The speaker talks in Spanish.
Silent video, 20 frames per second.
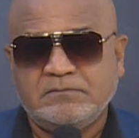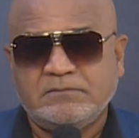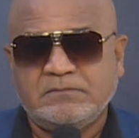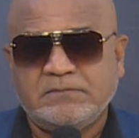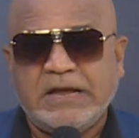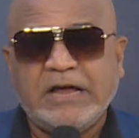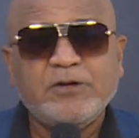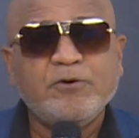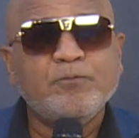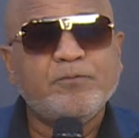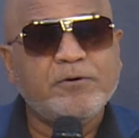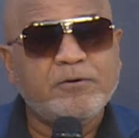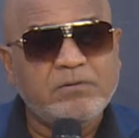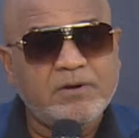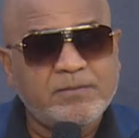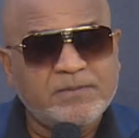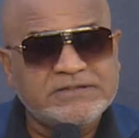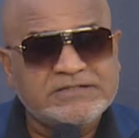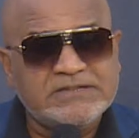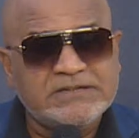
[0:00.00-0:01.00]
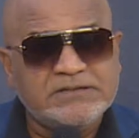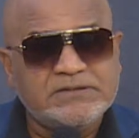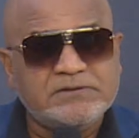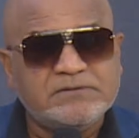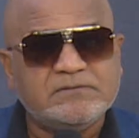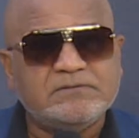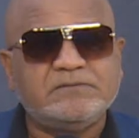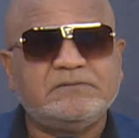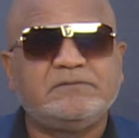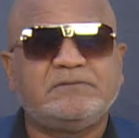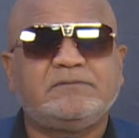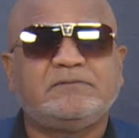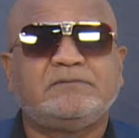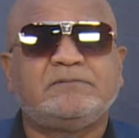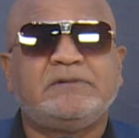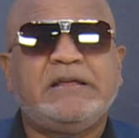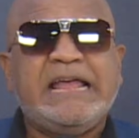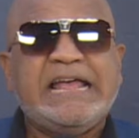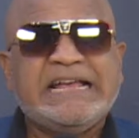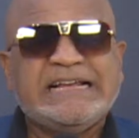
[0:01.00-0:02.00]
Hay un problema serio.
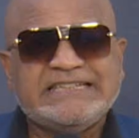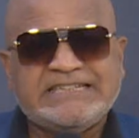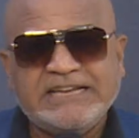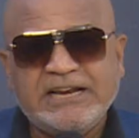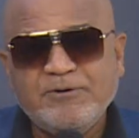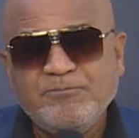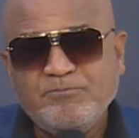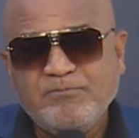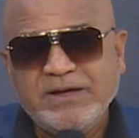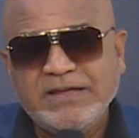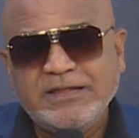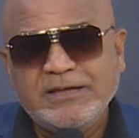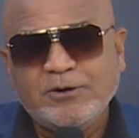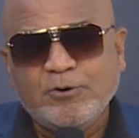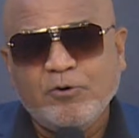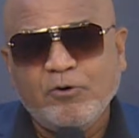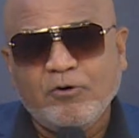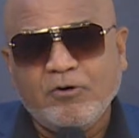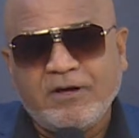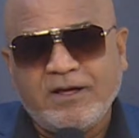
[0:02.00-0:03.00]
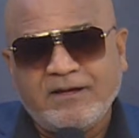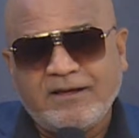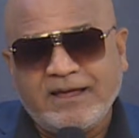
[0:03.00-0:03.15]
Si el médico,